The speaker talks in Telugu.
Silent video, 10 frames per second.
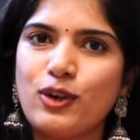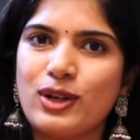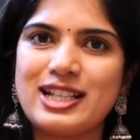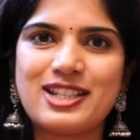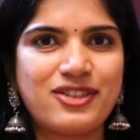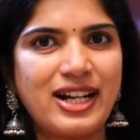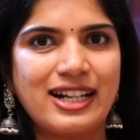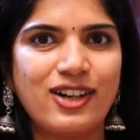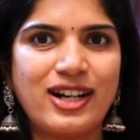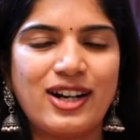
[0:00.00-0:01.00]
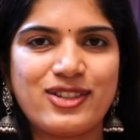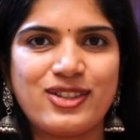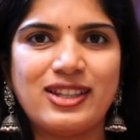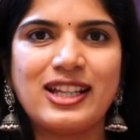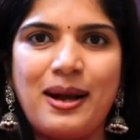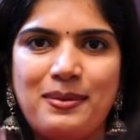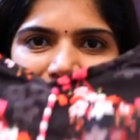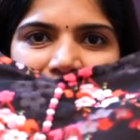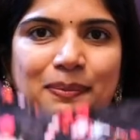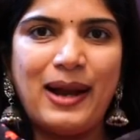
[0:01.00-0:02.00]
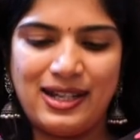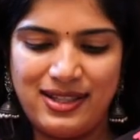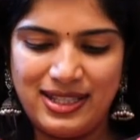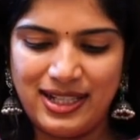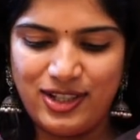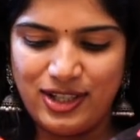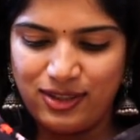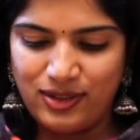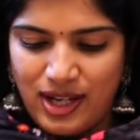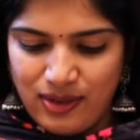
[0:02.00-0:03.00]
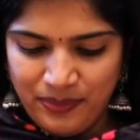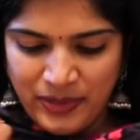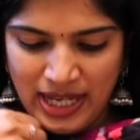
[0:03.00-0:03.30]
ఫ్లోరల్స్ ట్రెండ్లో నడుస్తుంది కాబట్టి ఈ ప్యాటర్న్ సెట్ చేసుకున్నాను